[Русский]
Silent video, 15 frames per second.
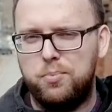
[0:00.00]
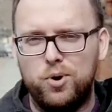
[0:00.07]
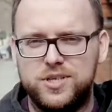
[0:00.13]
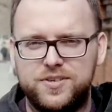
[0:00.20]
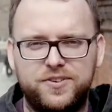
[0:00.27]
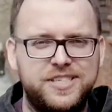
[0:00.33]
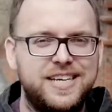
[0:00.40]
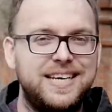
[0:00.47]

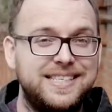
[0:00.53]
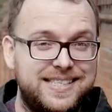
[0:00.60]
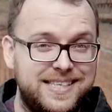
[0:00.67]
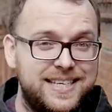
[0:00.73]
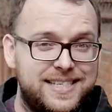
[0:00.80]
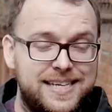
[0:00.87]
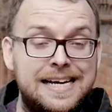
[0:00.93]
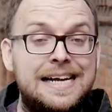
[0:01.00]
пользователи
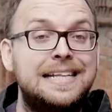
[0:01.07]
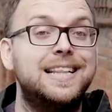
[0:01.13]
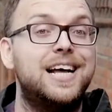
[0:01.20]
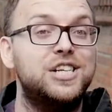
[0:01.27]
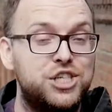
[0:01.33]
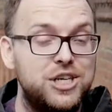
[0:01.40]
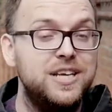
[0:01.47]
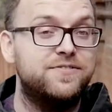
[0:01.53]
сети
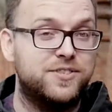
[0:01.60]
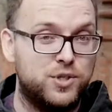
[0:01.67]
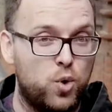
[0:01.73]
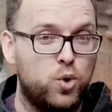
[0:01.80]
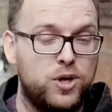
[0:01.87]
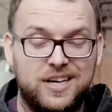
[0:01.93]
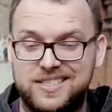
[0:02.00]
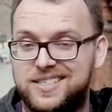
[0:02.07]
нашли в
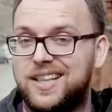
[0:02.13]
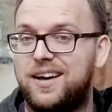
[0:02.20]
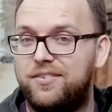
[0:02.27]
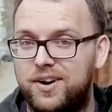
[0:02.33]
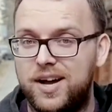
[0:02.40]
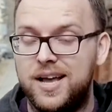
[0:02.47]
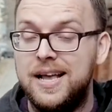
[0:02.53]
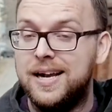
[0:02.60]
строках
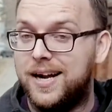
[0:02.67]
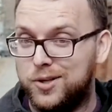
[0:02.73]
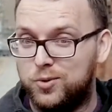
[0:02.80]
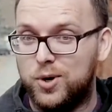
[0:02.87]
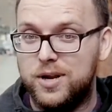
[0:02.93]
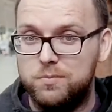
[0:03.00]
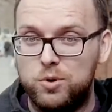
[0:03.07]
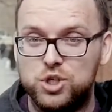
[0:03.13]
слова,
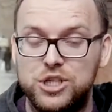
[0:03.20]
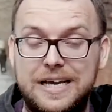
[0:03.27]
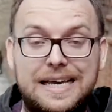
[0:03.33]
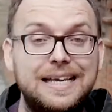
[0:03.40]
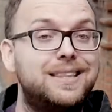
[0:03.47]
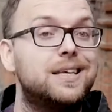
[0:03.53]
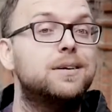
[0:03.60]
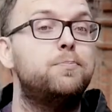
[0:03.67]
которые можно
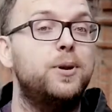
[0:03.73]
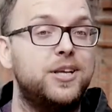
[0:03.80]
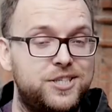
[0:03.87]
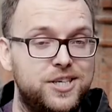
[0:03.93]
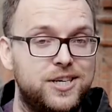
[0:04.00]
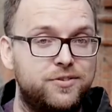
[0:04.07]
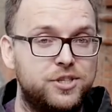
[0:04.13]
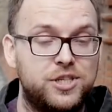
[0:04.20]

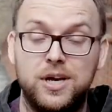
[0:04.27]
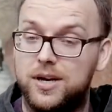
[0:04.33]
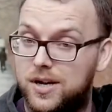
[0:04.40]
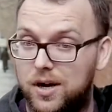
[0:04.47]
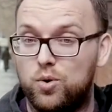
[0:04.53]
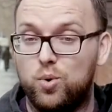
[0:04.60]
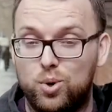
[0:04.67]
интерпретировать как